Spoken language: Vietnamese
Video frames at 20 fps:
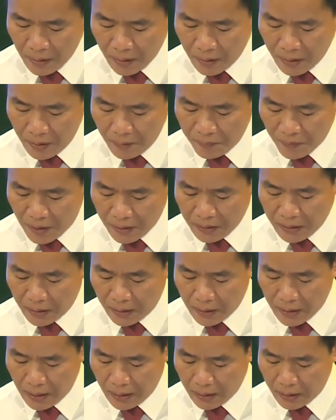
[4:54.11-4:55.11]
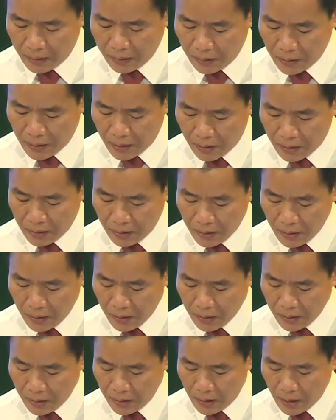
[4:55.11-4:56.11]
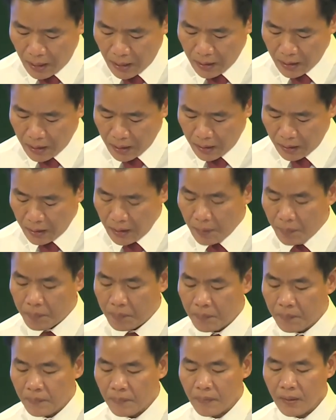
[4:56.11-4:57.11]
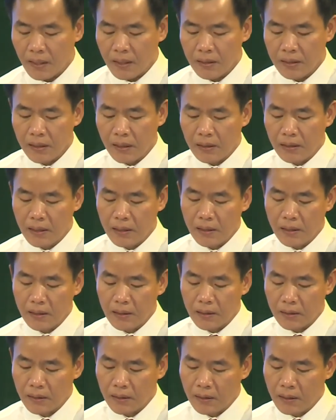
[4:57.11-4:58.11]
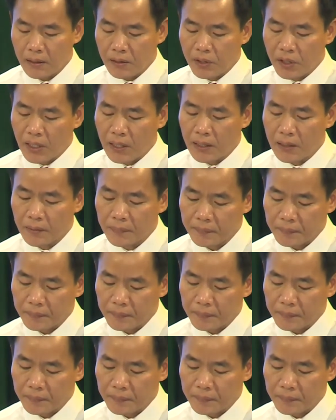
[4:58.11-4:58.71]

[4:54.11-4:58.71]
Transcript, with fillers: khi phát triển các ý tưởng dự án khởi nghiệp trên thị, thị trường